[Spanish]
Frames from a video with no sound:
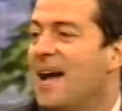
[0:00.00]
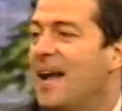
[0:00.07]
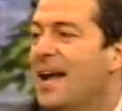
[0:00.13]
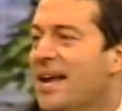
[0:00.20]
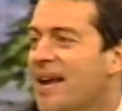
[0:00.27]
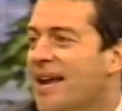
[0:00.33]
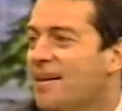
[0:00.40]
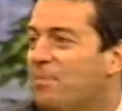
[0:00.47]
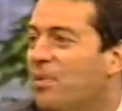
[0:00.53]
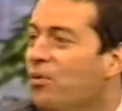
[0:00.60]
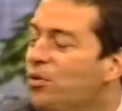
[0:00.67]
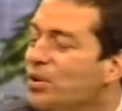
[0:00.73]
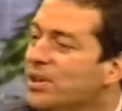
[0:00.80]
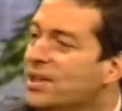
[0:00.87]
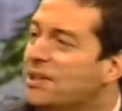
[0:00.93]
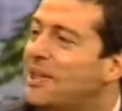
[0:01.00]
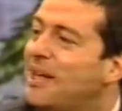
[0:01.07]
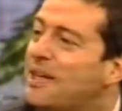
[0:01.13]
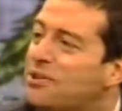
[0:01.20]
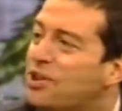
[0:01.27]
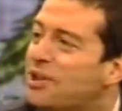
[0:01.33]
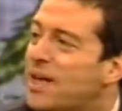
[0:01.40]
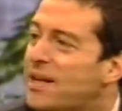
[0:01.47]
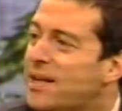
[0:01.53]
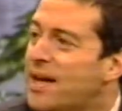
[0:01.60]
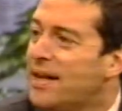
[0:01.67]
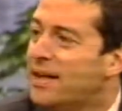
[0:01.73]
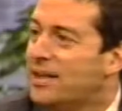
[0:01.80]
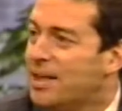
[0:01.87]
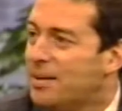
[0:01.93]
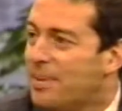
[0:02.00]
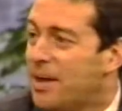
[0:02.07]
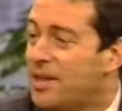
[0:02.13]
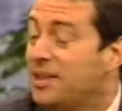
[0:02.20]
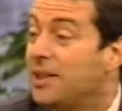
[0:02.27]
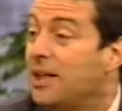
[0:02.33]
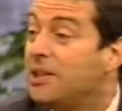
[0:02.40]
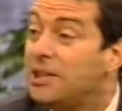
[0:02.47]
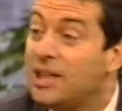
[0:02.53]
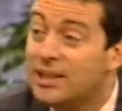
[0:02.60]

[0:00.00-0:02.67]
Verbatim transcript: Eh, vos fuiste seleccionada entre más de 300